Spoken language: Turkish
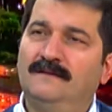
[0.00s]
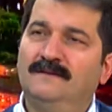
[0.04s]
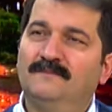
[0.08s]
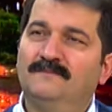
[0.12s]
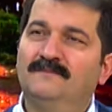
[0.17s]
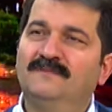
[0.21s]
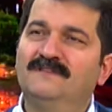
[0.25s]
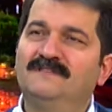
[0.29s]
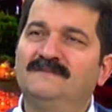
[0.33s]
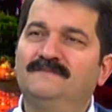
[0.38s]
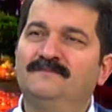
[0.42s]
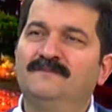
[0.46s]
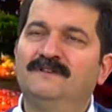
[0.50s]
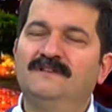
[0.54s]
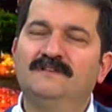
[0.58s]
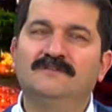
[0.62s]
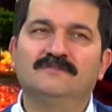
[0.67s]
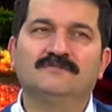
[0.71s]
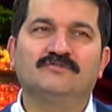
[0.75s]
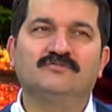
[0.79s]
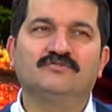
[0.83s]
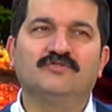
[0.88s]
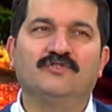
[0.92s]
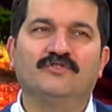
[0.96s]

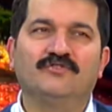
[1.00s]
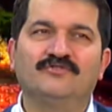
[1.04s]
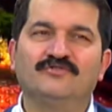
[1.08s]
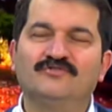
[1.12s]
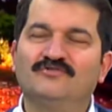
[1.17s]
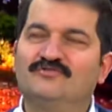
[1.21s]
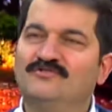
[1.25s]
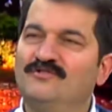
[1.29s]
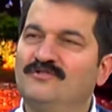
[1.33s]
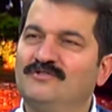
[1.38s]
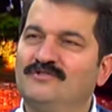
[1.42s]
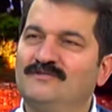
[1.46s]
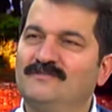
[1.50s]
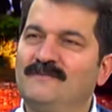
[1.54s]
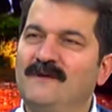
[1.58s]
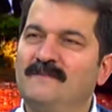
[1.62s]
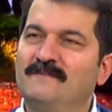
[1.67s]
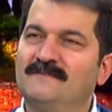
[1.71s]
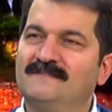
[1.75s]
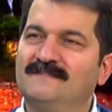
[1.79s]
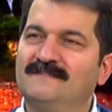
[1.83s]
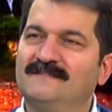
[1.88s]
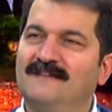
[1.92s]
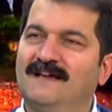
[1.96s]
Bismil'in sorununu
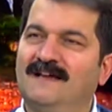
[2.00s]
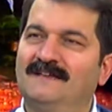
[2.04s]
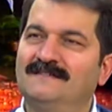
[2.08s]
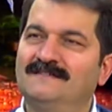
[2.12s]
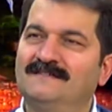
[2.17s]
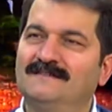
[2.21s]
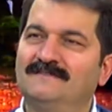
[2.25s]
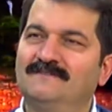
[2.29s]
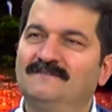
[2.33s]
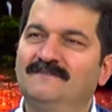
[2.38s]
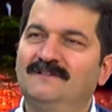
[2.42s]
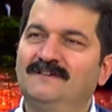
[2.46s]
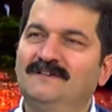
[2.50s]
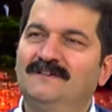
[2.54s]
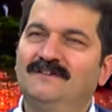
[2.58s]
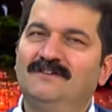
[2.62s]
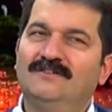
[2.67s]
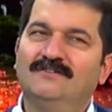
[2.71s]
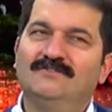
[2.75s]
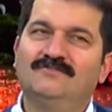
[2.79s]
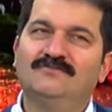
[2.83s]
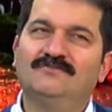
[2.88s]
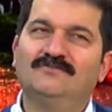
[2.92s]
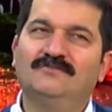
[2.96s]
çözmemiz lazım.
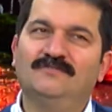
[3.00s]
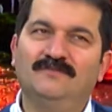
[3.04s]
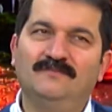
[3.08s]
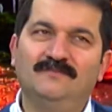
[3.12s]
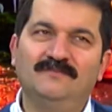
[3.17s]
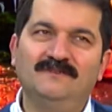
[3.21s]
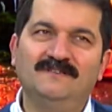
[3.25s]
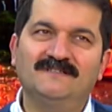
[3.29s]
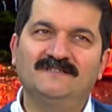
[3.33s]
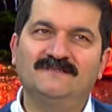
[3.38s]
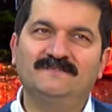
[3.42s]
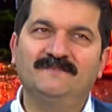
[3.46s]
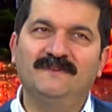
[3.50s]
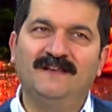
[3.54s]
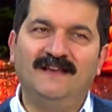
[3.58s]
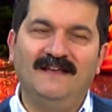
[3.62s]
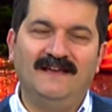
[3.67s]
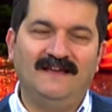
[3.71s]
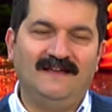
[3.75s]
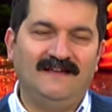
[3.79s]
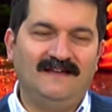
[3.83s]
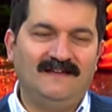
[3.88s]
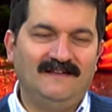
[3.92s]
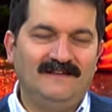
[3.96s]
Çünkü
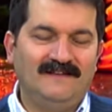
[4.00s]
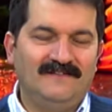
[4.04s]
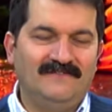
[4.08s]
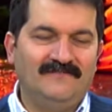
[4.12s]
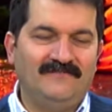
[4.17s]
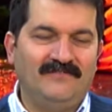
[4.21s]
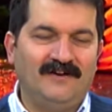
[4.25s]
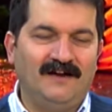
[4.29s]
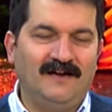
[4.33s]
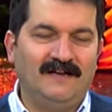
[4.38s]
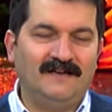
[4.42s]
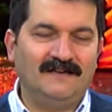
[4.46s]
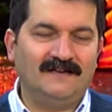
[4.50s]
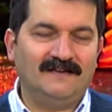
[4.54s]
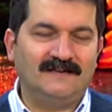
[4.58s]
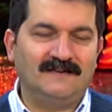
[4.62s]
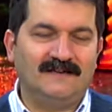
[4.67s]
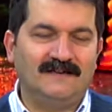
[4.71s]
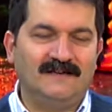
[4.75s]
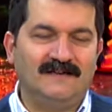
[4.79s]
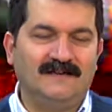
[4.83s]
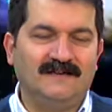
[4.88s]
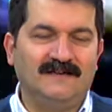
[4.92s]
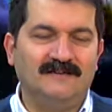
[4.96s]
Bismil'e Fahri
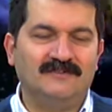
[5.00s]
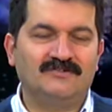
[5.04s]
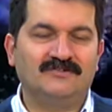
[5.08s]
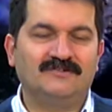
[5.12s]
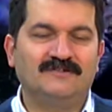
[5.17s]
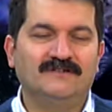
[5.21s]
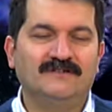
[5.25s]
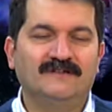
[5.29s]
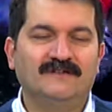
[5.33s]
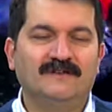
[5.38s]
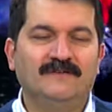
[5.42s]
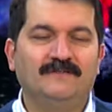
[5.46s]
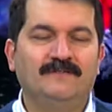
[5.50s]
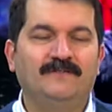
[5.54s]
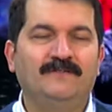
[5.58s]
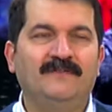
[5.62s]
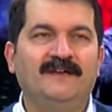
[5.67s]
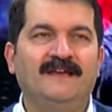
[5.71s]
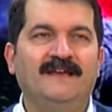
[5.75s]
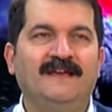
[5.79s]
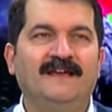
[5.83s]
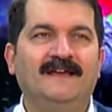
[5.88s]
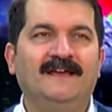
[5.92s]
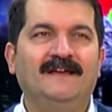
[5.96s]
Karakaş
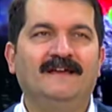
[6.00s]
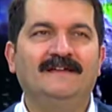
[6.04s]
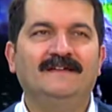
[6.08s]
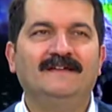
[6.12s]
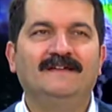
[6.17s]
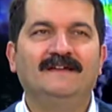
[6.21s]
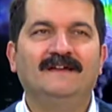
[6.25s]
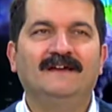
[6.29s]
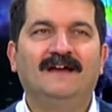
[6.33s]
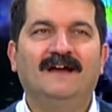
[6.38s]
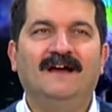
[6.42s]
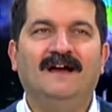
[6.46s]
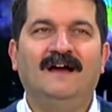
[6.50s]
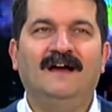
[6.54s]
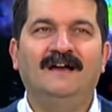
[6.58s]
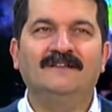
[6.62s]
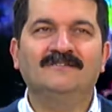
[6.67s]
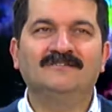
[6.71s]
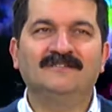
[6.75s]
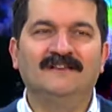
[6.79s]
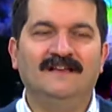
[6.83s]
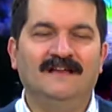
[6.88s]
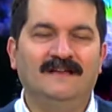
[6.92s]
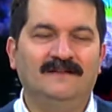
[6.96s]
Bey'e
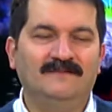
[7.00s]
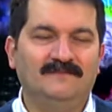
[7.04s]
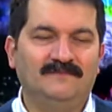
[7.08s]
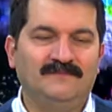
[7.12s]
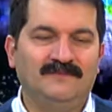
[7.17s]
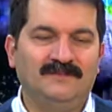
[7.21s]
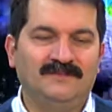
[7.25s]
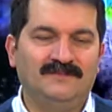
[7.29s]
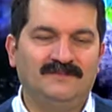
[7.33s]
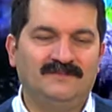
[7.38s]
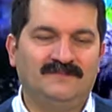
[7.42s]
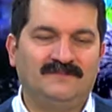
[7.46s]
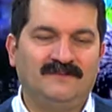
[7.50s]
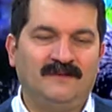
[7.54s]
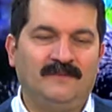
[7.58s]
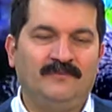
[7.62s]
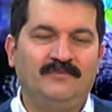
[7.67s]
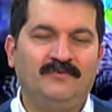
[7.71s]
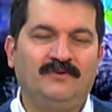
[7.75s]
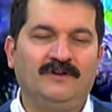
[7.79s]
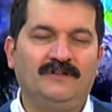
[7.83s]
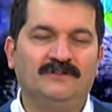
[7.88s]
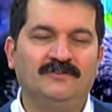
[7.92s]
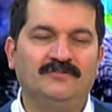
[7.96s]
acilen bir
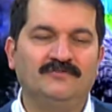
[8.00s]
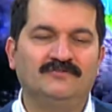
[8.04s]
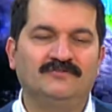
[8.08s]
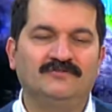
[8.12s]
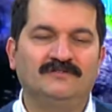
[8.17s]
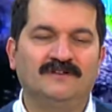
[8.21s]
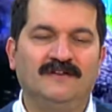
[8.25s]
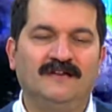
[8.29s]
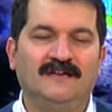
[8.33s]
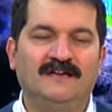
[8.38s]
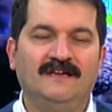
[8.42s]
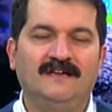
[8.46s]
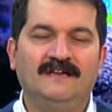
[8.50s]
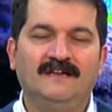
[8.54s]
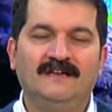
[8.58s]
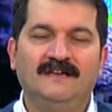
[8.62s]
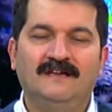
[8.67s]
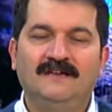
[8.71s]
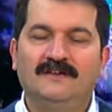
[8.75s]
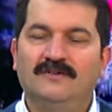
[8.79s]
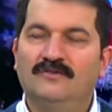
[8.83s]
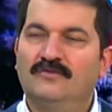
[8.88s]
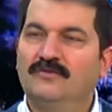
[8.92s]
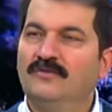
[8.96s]
tapu kadrosuna
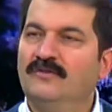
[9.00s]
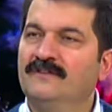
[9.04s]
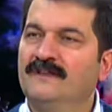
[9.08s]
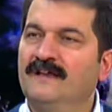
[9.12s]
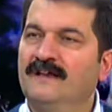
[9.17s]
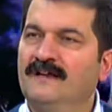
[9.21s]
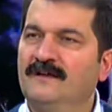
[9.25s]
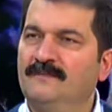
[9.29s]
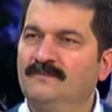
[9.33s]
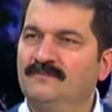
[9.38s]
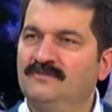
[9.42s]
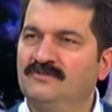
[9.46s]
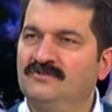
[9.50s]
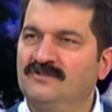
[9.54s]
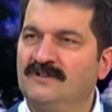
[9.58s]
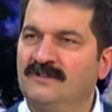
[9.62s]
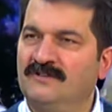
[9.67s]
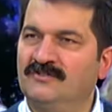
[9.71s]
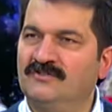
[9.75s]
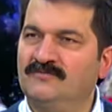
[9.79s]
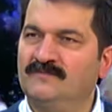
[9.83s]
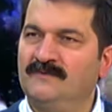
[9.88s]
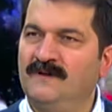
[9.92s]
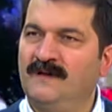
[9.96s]
gönderilip bir
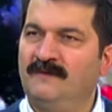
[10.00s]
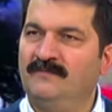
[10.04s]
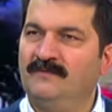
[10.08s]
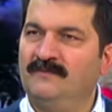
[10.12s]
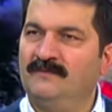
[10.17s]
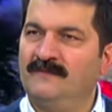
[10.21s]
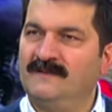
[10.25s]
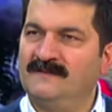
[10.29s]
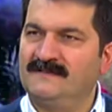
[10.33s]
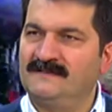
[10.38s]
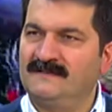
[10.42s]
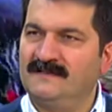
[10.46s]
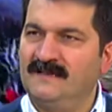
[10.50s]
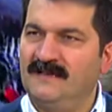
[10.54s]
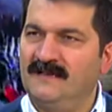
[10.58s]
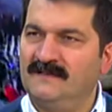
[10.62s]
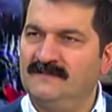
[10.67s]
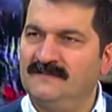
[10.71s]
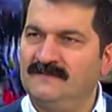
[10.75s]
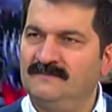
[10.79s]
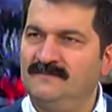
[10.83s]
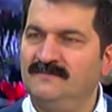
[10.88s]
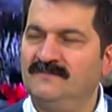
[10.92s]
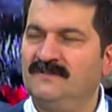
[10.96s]
çalışma yapılması
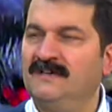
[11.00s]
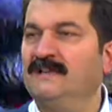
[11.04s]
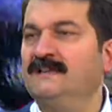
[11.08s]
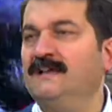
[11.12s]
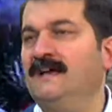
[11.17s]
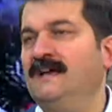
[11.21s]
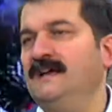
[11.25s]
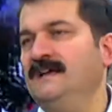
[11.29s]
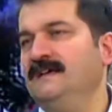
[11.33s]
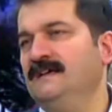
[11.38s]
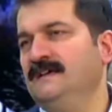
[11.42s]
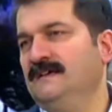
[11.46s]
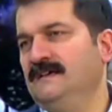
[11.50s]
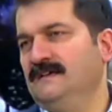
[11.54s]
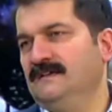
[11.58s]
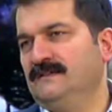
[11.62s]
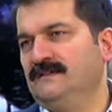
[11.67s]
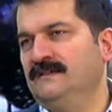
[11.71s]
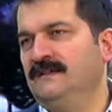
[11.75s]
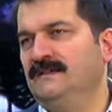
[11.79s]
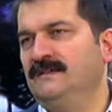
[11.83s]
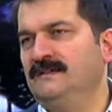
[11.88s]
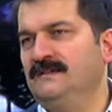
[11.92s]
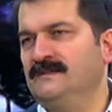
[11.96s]
lazım. Ya da
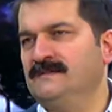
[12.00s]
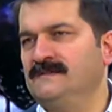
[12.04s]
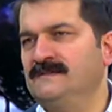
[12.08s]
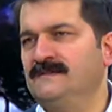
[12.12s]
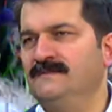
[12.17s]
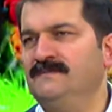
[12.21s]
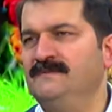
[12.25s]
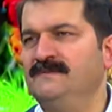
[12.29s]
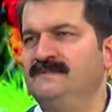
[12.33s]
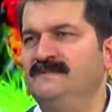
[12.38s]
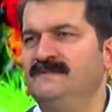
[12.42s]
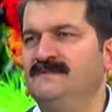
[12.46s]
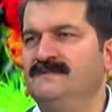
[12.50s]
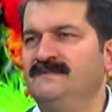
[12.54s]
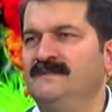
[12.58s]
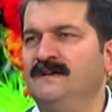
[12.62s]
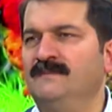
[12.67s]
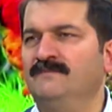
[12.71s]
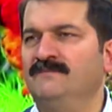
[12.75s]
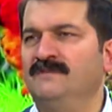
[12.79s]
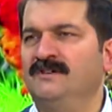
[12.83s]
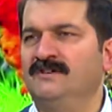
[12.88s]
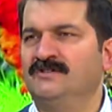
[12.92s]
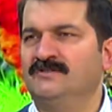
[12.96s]
dediğiniz gibi
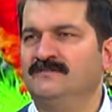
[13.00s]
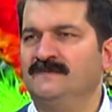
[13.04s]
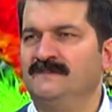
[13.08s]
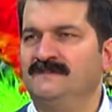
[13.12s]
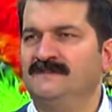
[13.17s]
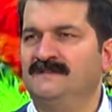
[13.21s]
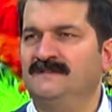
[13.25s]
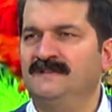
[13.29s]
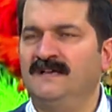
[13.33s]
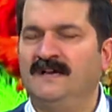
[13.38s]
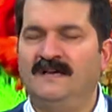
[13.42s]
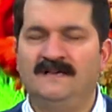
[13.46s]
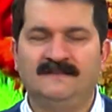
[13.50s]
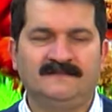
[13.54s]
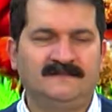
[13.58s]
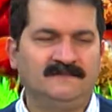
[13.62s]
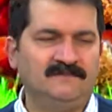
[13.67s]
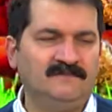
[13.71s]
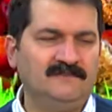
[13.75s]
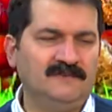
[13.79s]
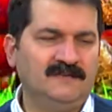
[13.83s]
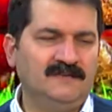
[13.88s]
sistem değişmesi lazım. Yani